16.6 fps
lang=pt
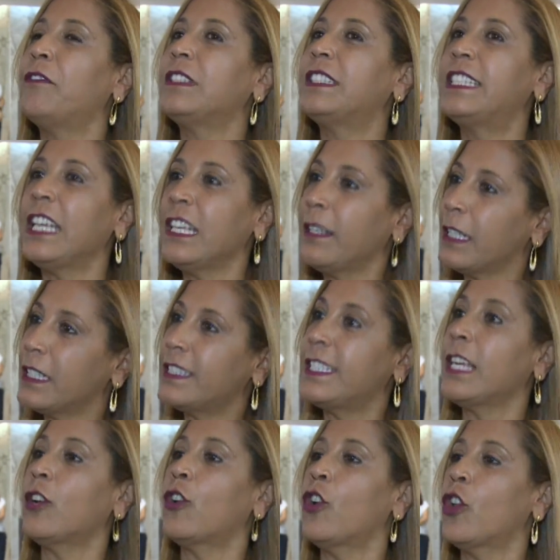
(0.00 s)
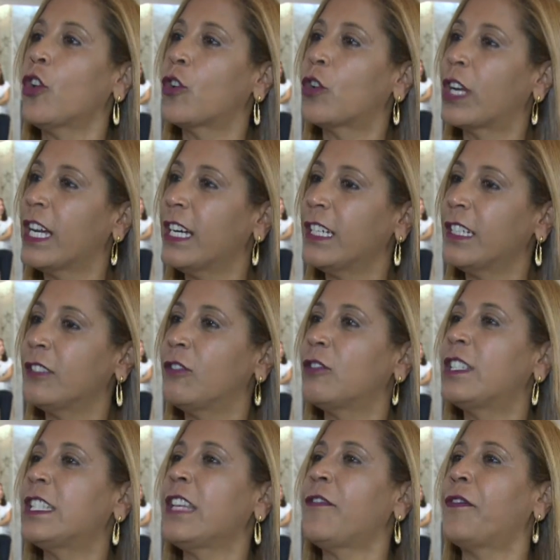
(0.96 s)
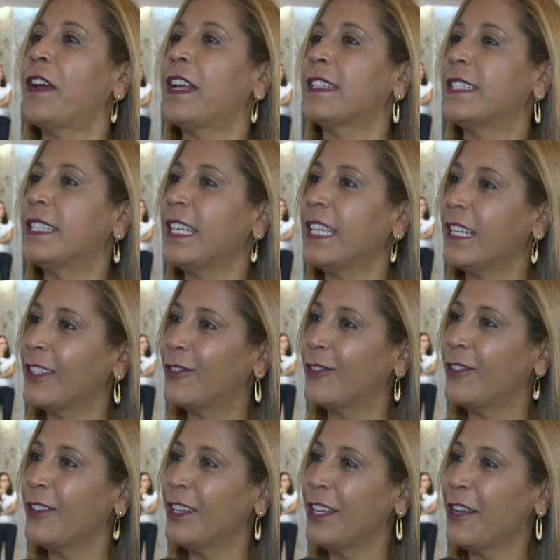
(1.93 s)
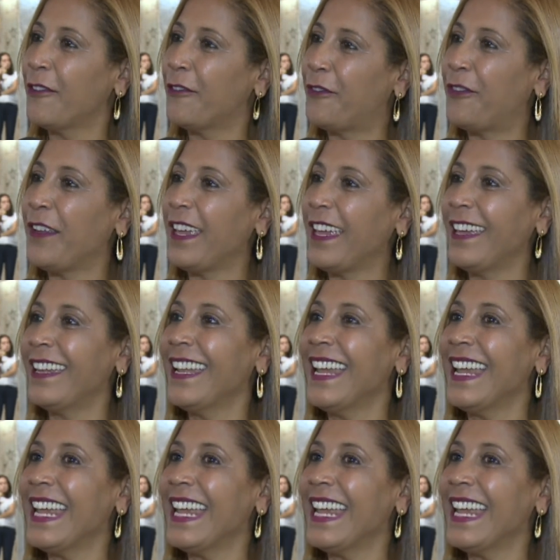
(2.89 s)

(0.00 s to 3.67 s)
se, se, colocando, se fazendo, ver.